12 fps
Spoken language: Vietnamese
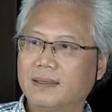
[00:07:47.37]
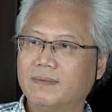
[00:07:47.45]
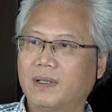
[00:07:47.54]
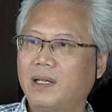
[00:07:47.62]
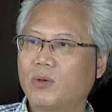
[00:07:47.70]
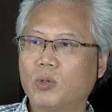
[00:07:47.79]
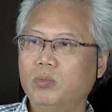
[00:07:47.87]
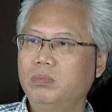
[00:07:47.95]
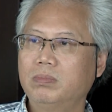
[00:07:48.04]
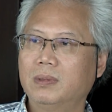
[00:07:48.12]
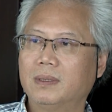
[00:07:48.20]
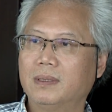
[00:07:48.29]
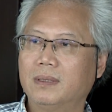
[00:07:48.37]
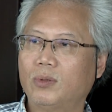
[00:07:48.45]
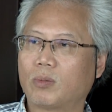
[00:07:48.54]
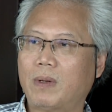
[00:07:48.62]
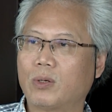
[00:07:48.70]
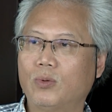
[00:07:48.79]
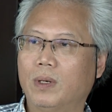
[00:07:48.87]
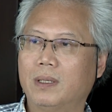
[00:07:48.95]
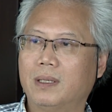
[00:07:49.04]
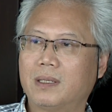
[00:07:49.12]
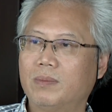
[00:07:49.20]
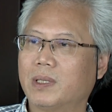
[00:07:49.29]
và theo đúng uh, luật bản quyền
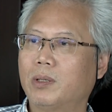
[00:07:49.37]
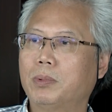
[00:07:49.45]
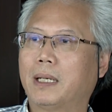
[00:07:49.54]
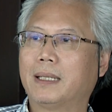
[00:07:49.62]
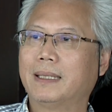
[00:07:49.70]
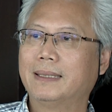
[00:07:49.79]
là không được công nhận